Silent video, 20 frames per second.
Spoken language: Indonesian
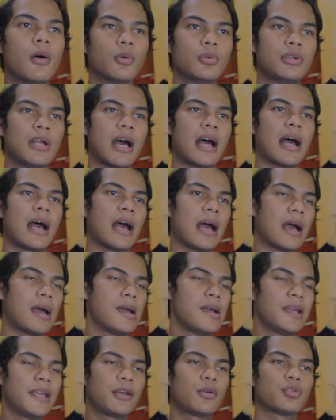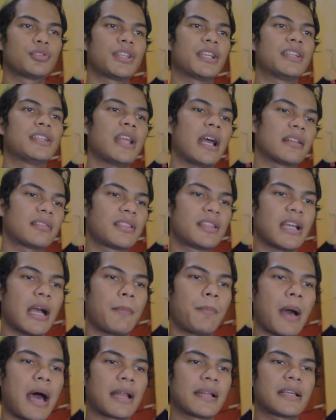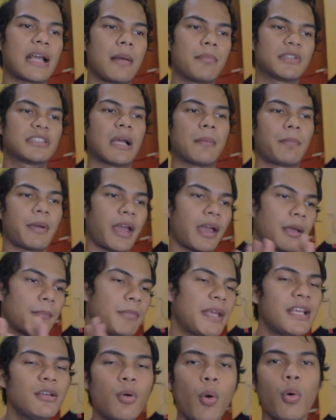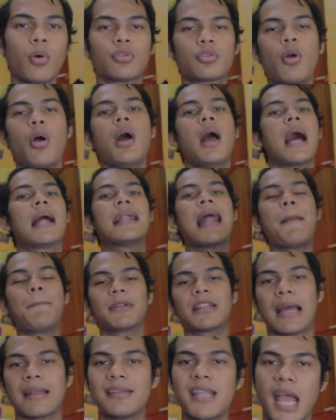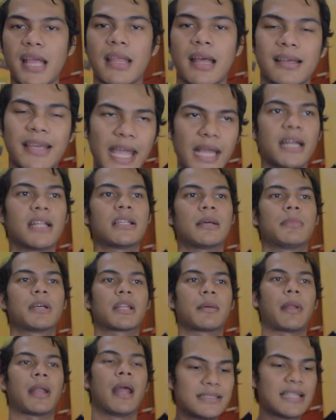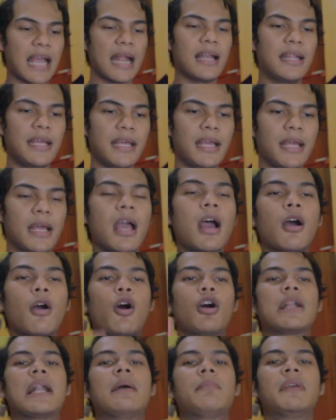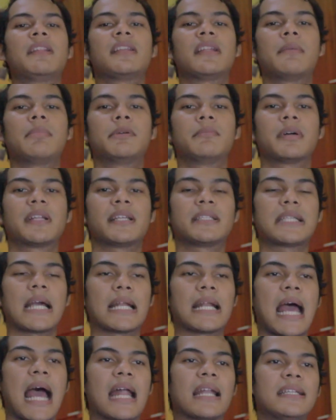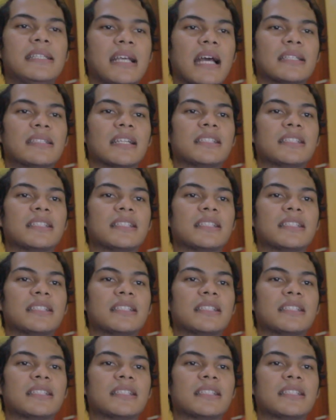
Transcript: udah ikutin yang tiap hari kami sampai Minggu kok nggak dapet hadiahnya. Gini teman-teman. Jadi Konami tidak memberikan hadiah